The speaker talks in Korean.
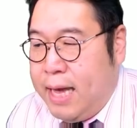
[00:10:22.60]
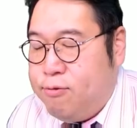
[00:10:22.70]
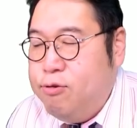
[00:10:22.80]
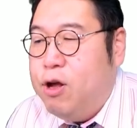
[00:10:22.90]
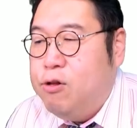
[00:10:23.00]

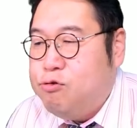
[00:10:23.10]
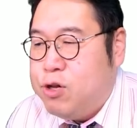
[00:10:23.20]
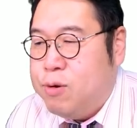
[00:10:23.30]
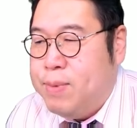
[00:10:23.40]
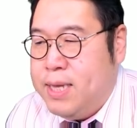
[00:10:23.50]
대구
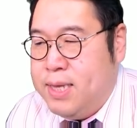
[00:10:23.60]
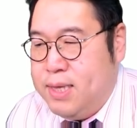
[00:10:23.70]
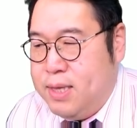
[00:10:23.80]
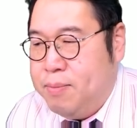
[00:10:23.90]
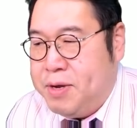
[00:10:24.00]
열두성만
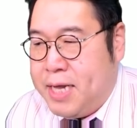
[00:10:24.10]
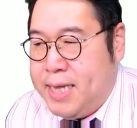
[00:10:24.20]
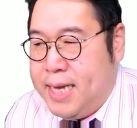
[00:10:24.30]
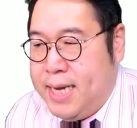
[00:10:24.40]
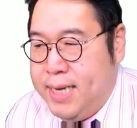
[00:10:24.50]

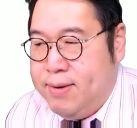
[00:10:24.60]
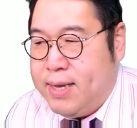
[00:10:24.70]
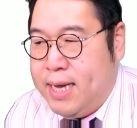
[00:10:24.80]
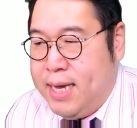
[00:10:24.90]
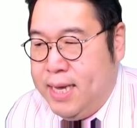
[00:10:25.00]
넘겨달라
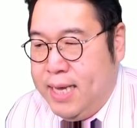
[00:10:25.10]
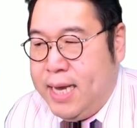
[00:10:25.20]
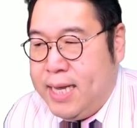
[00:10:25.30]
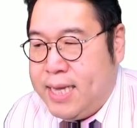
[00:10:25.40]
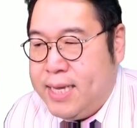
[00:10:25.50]
이렇게
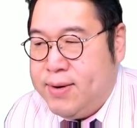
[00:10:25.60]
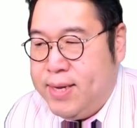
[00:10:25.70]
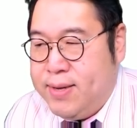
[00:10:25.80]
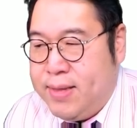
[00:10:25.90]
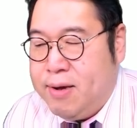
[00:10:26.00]
얘기했다는
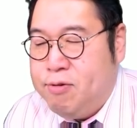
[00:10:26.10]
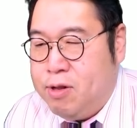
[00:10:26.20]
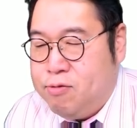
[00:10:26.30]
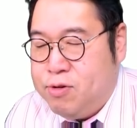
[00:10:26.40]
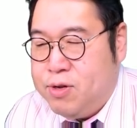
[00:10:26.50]
거예요. 대구
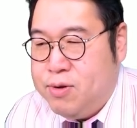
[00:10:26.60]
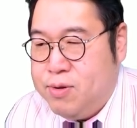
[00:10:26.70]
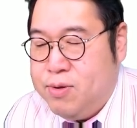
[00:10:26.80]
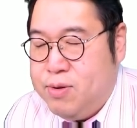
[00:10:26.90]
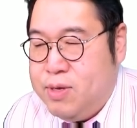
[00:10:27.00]
열두성.
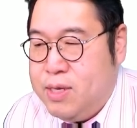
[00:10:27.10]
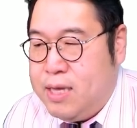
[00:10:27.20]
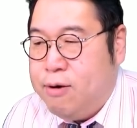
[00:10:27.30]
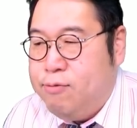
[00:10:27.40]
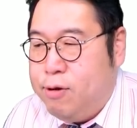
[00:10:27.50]

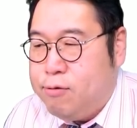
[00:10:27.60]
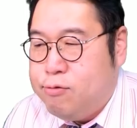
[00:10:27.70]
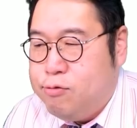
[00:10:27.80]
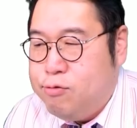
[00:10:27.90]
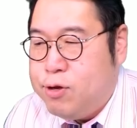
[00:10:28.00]
대구
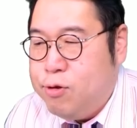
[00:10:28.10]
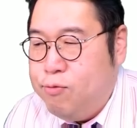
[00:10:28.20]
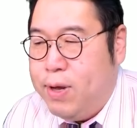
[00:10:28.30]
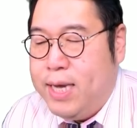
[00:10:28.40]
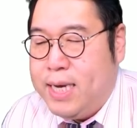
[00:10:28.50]

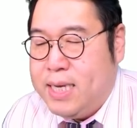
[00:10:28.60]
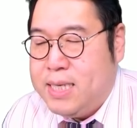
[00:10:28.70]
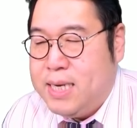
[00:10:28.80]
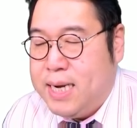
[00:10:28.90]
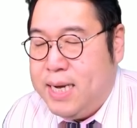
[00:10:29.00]
열두성은 왜
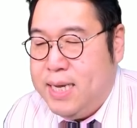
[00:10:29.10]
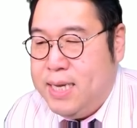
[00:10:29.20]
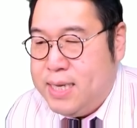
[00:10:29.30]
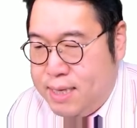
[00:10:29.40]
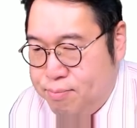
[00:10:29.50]
얘기했을까?
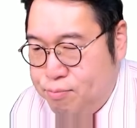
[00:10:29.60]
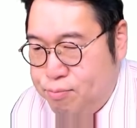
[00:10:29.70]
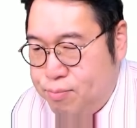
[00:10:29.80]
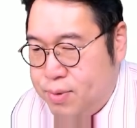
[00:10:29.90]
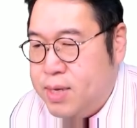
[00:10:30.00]

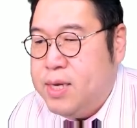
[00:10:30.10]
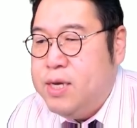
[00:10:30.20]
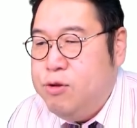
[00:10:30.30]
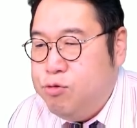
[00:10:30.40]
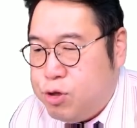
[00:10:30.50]
김
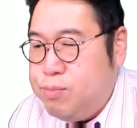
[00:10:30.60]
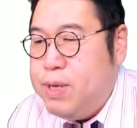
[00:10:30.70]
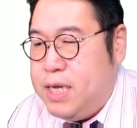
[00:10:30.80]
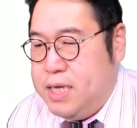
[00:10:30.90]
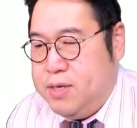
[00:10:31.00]

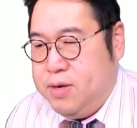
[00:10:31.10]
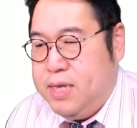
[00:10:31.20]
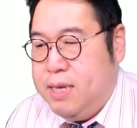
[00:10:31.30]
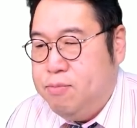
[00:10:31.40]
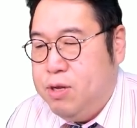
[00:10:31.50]
유승민이
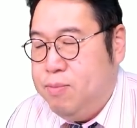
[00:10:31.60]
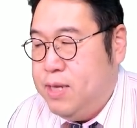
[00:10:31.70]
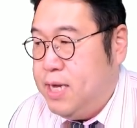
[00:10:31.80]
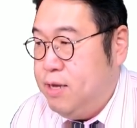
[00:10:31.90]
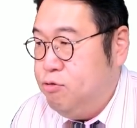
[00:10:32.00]
있었기 때문입니다.
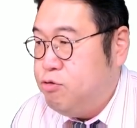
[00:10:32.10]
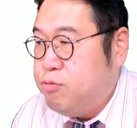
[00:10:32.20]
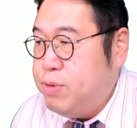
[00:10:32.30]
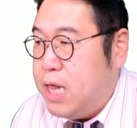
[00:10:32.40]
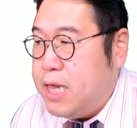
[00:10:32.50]

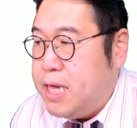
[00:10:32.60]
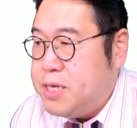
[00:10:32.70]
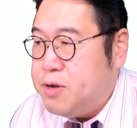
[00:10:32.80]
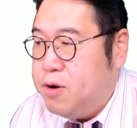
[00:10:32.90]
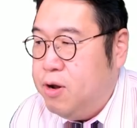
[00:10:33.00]
유승민에
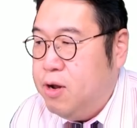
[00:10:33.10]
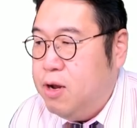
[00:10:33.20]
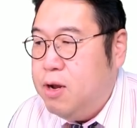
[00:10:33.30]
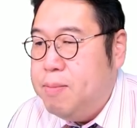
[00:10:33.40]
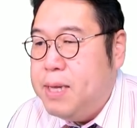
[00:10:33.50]
대해서
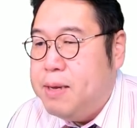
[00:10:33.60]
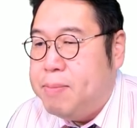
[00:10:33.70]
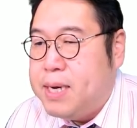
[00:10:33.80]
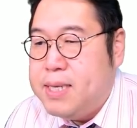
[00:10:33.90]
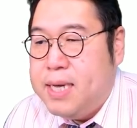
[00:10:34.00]
얼마나
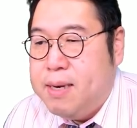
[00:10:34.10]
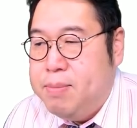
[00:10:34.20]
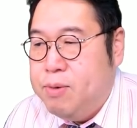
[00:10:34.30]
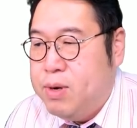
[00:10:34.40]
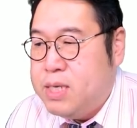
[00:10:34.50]
박근혜가
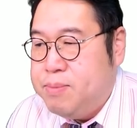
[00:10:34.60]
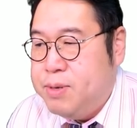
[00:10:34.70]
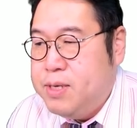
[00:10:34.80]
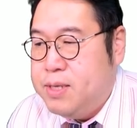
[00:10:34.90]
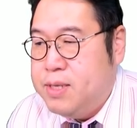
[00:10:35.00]

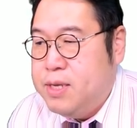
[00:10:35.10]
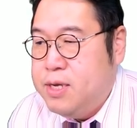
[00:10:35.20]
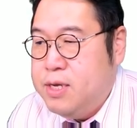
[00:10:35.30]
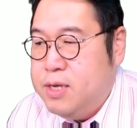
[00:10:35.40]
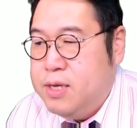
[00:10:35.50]
미워했으면은
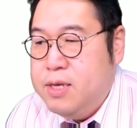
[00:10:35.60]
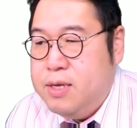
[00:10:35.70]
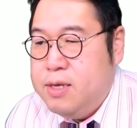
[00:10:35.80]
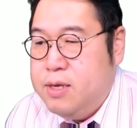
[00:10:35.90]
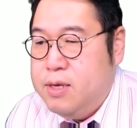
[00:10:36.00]

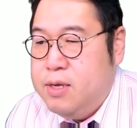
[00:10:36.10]
어?